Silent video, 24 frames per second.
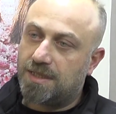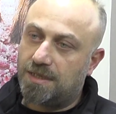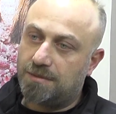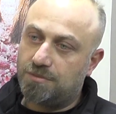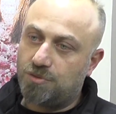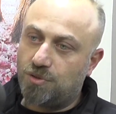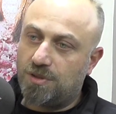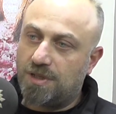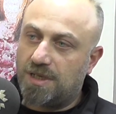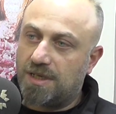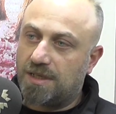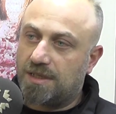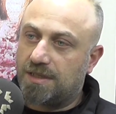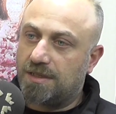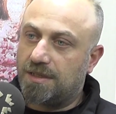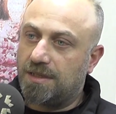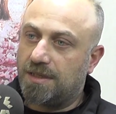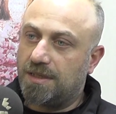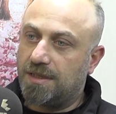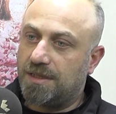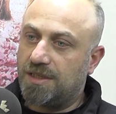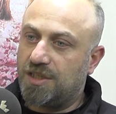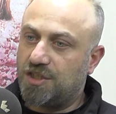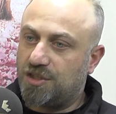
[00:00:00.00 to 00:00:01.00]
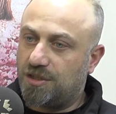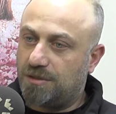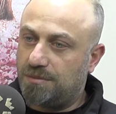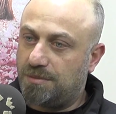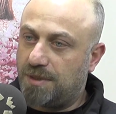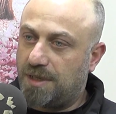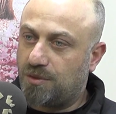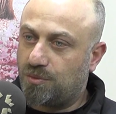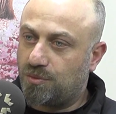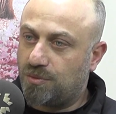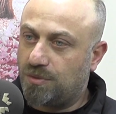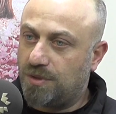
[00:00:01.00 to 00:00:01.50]
Sebze olarak e, yeşil
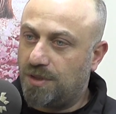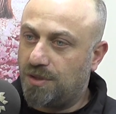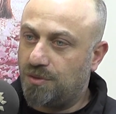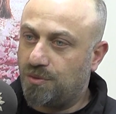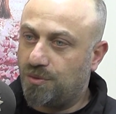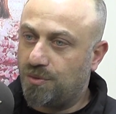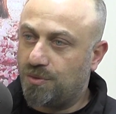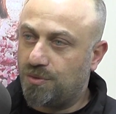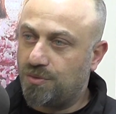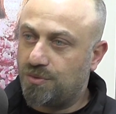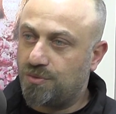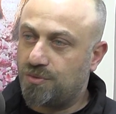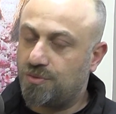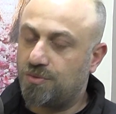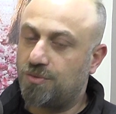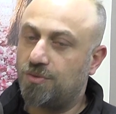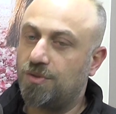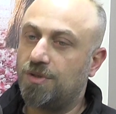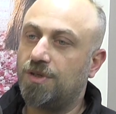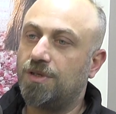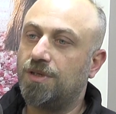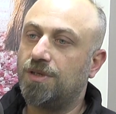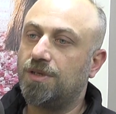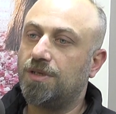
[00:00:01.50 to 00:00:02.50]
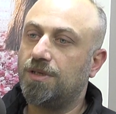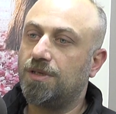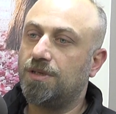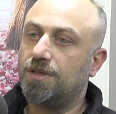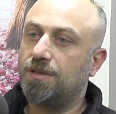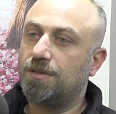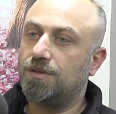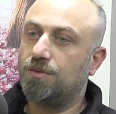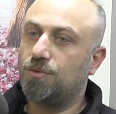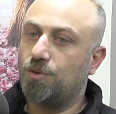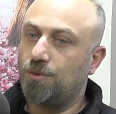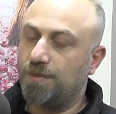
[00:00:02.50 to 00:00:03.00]
biber kullanıyoruz, e,
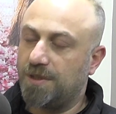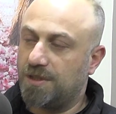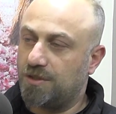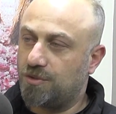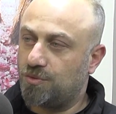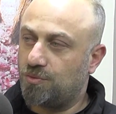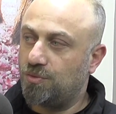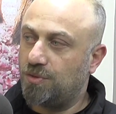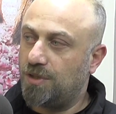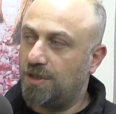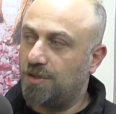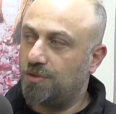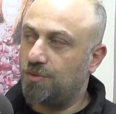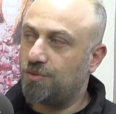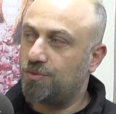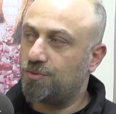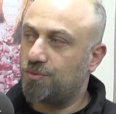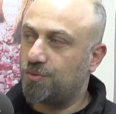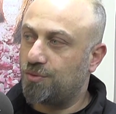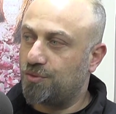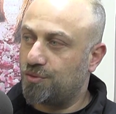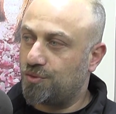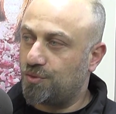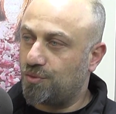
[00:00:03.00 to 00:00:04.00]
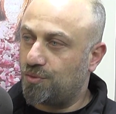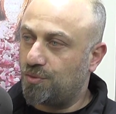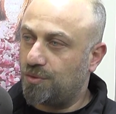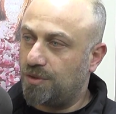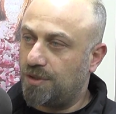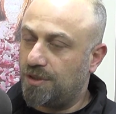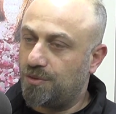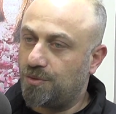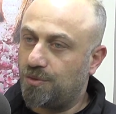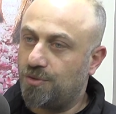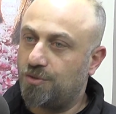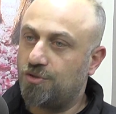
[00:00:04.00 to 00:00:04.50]
domates kullanıyoruz, turşu
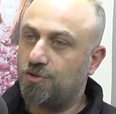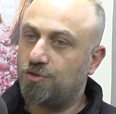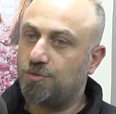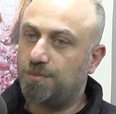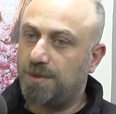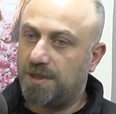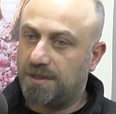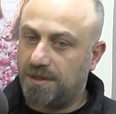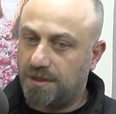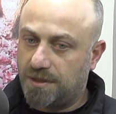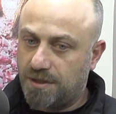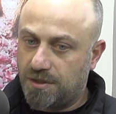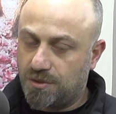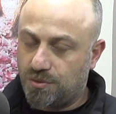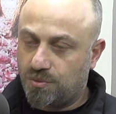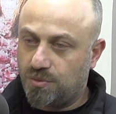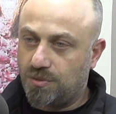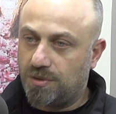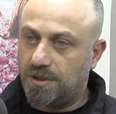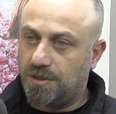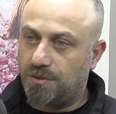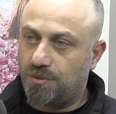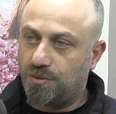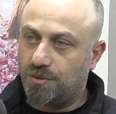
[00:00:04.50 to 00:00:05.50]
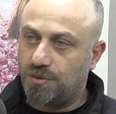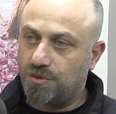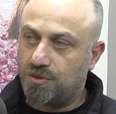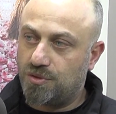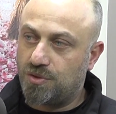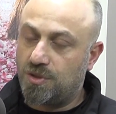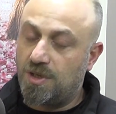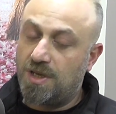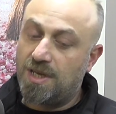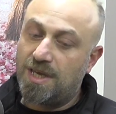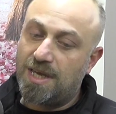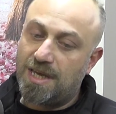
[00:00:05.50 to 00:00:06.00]
kullanıyoruz, patates kullanıyoruz.
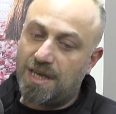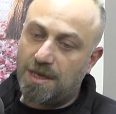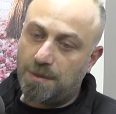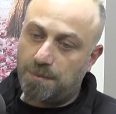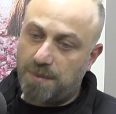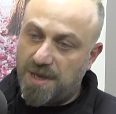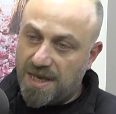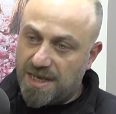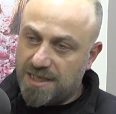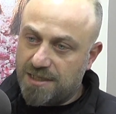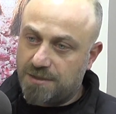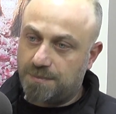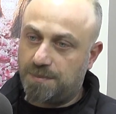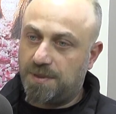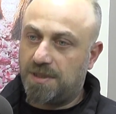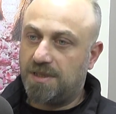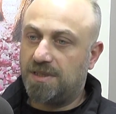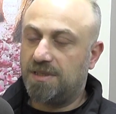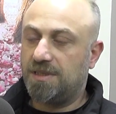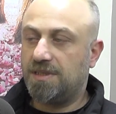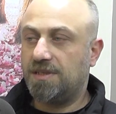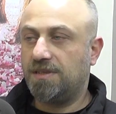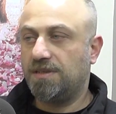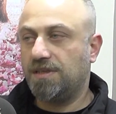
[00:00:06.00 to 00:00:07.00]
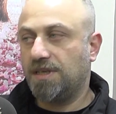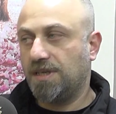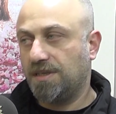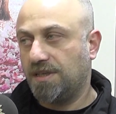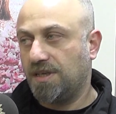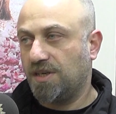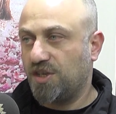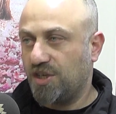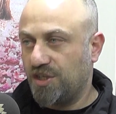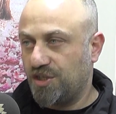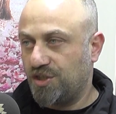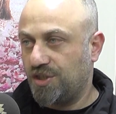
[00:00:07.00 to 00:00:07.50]
Beyaz peynir ya da
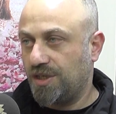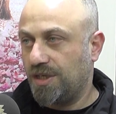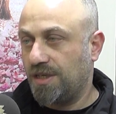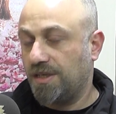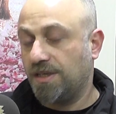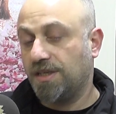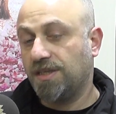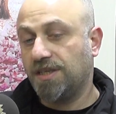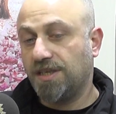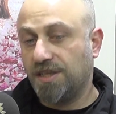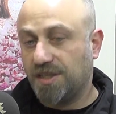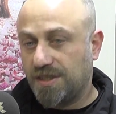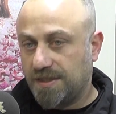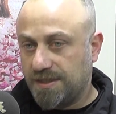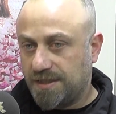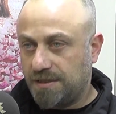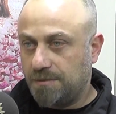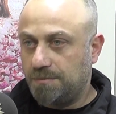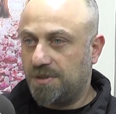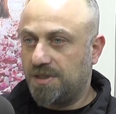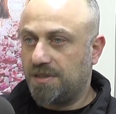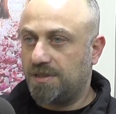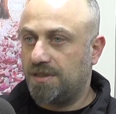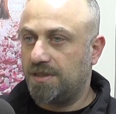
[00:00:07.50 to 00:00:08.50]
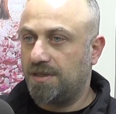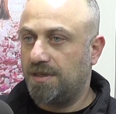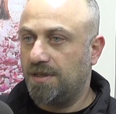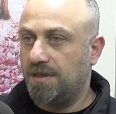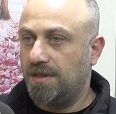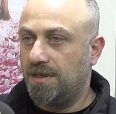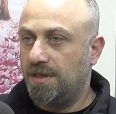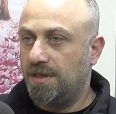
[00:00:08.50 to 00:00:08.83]
kaşar ya da ikisi bir